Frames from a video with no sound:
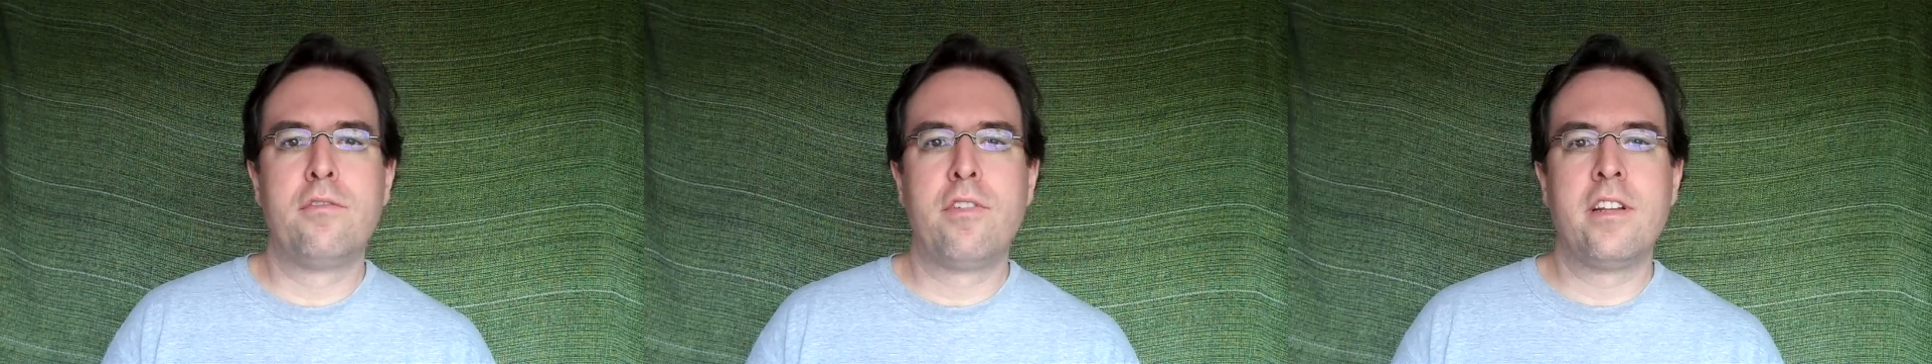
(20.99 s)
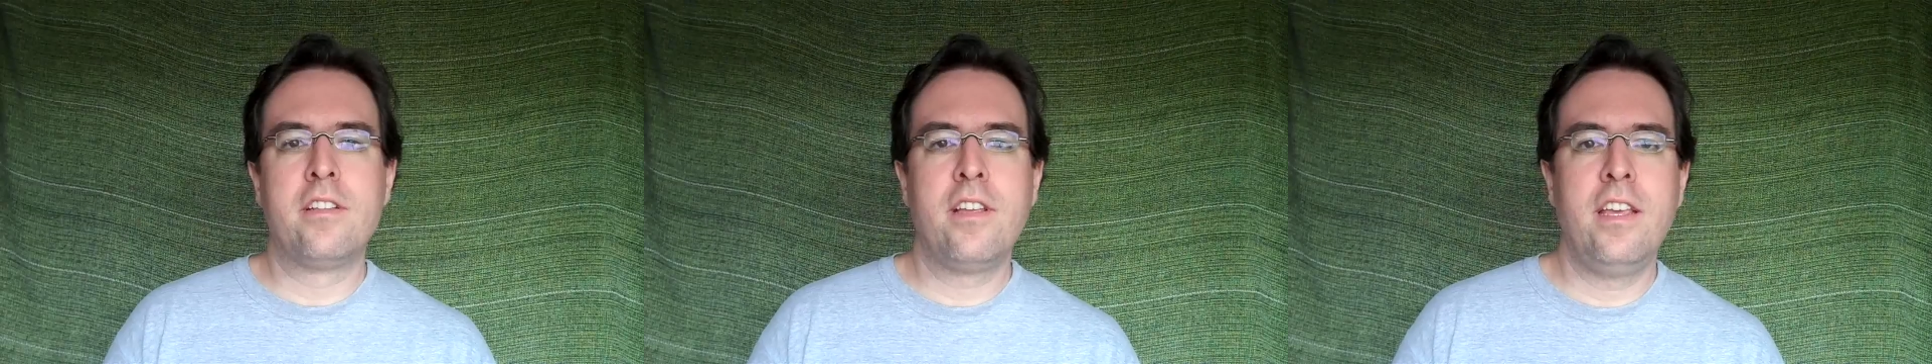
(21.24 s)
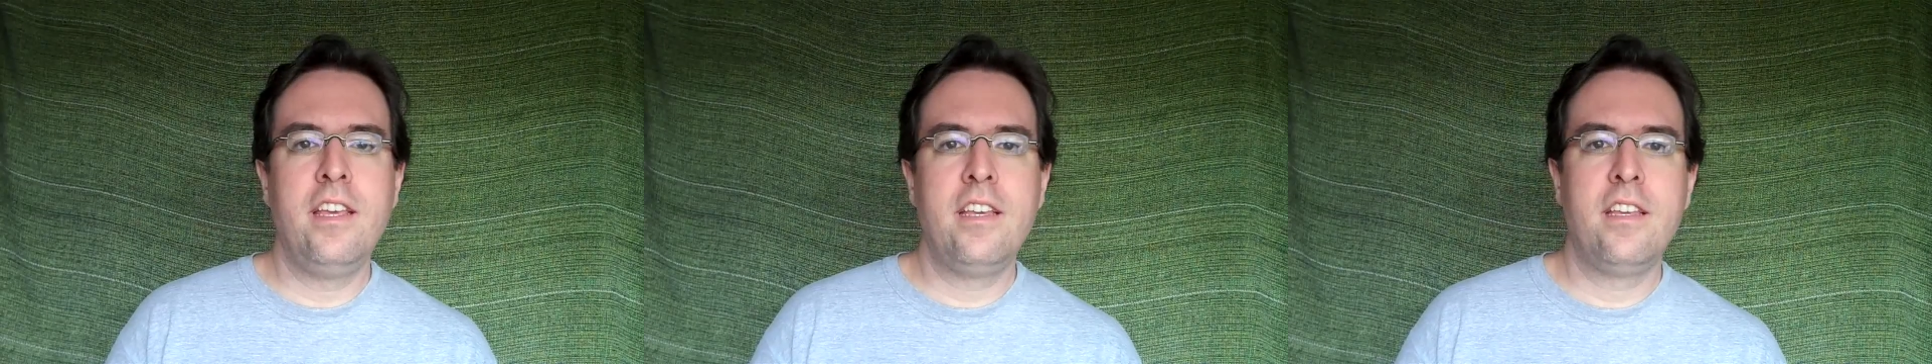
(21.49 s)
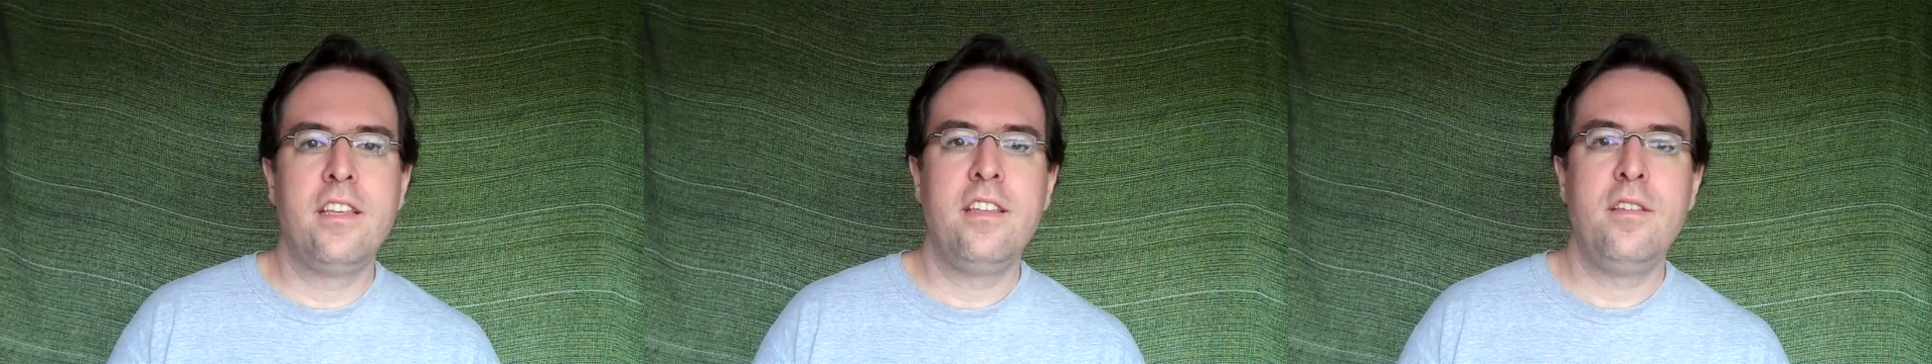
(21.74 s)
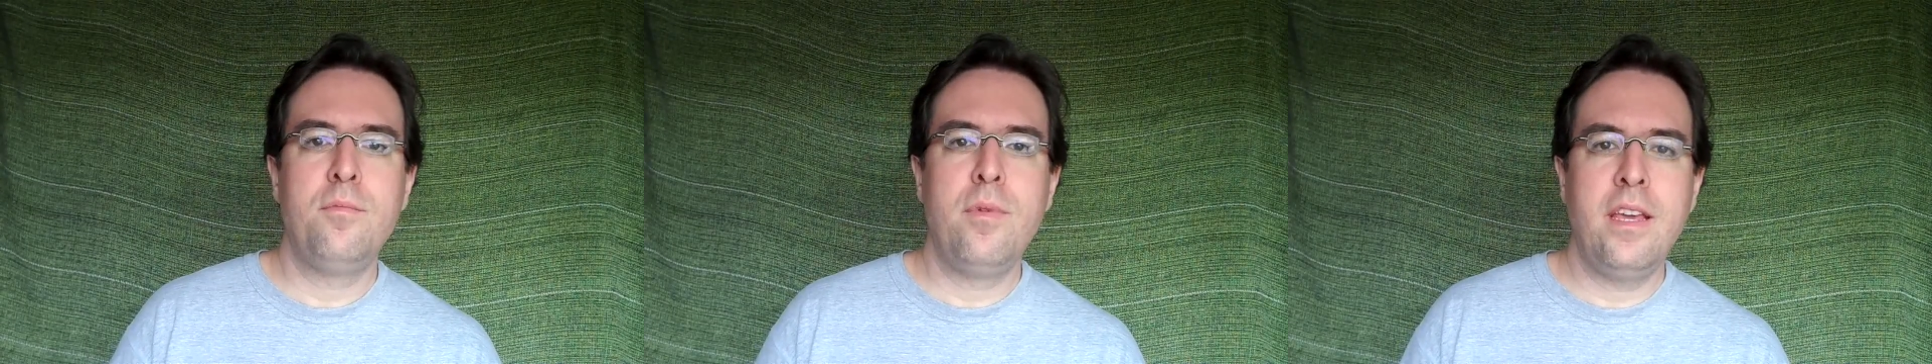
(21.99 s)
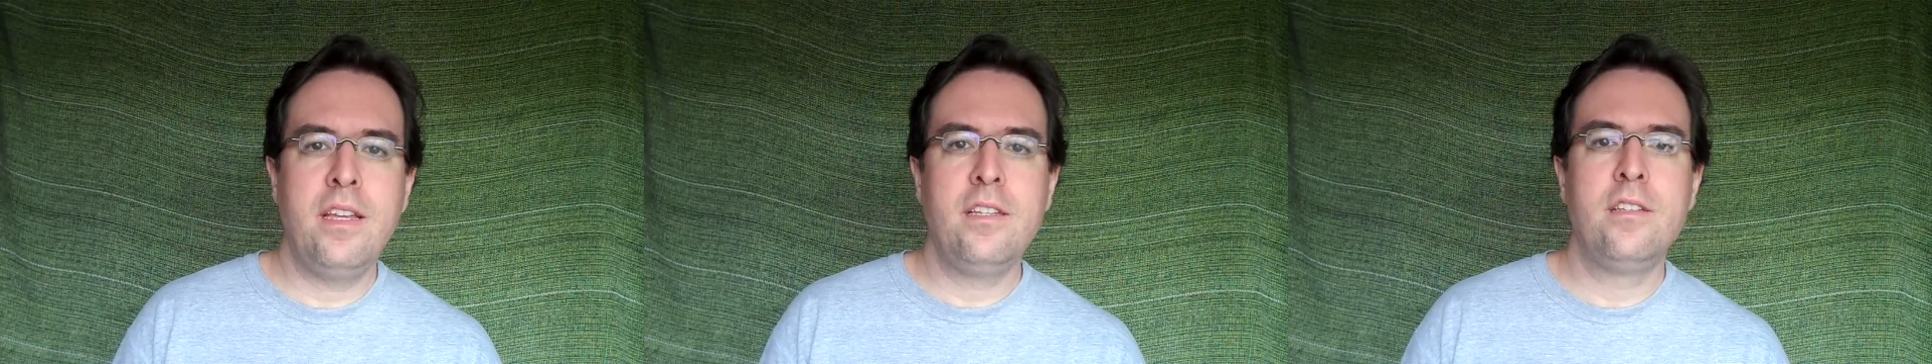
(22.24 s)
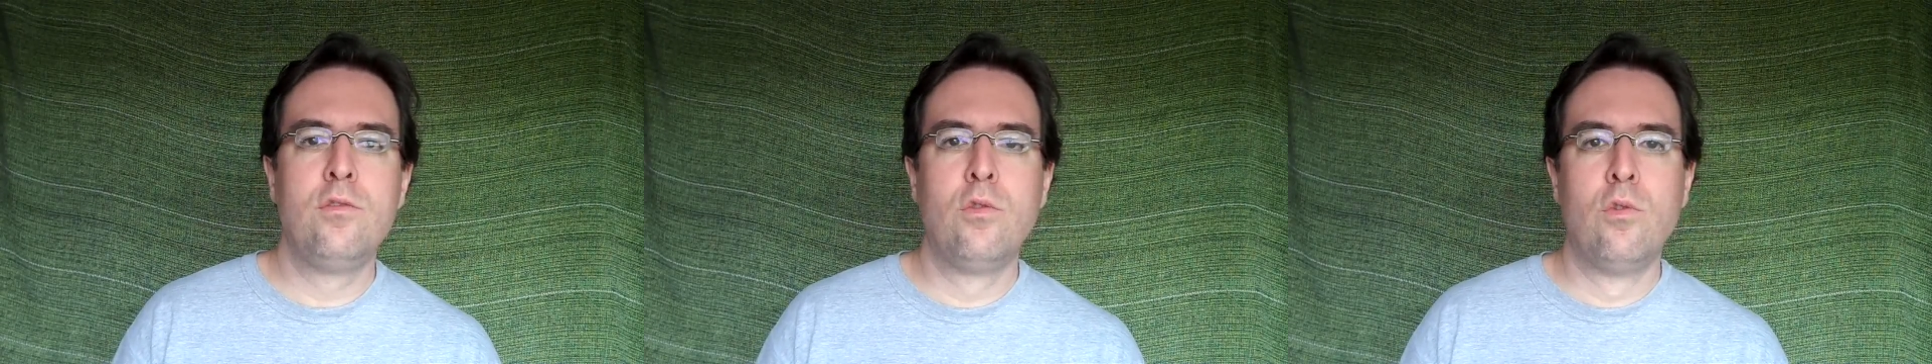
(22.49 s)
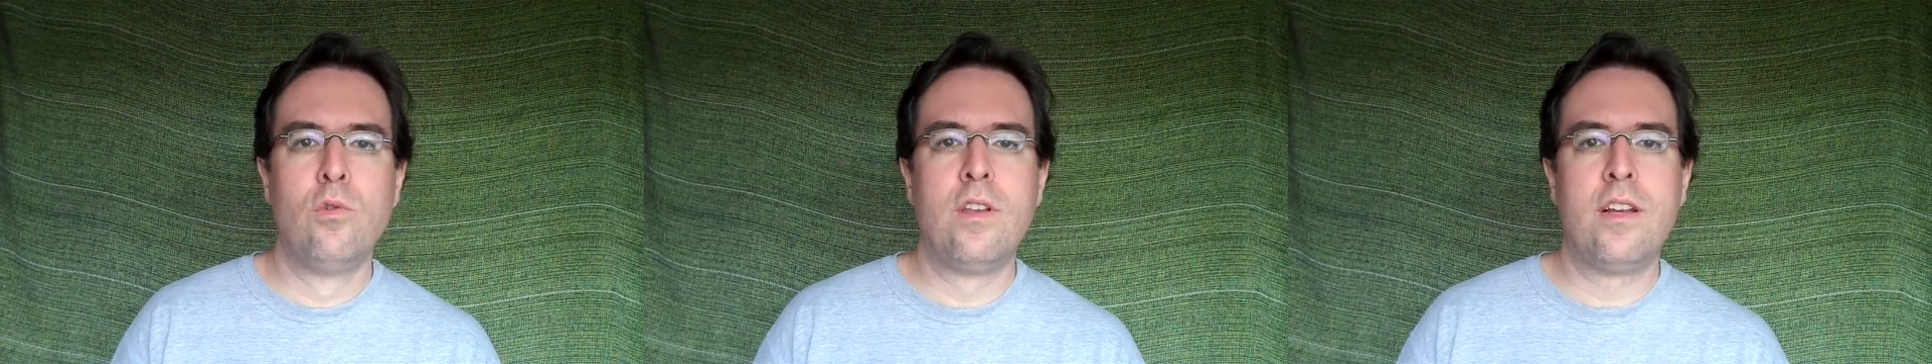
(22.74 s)
Fernando Henrique e bem do
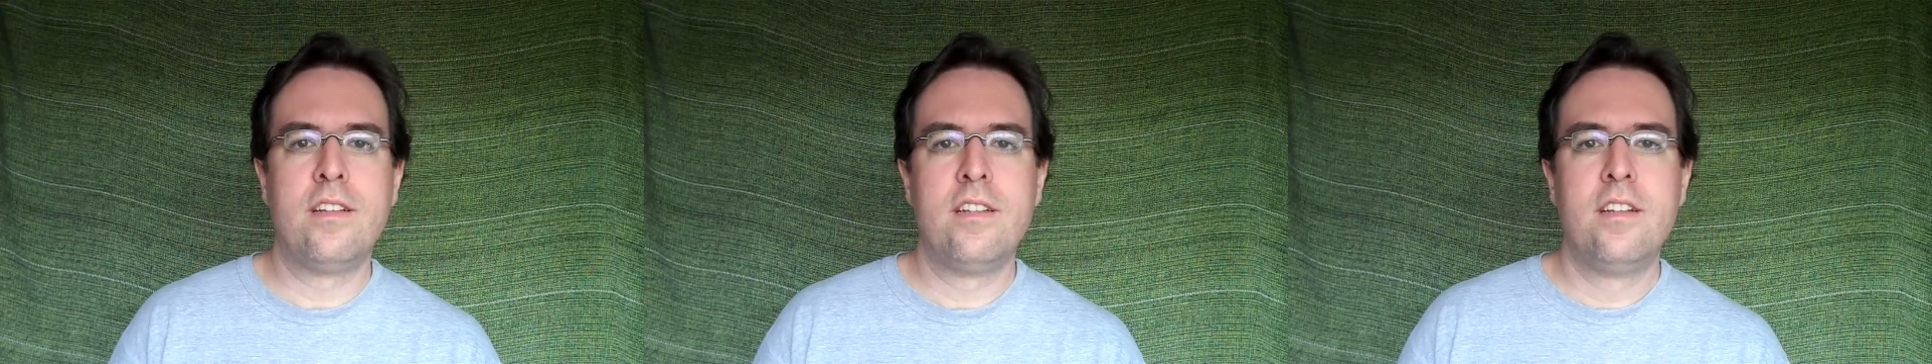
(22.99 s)
Lula.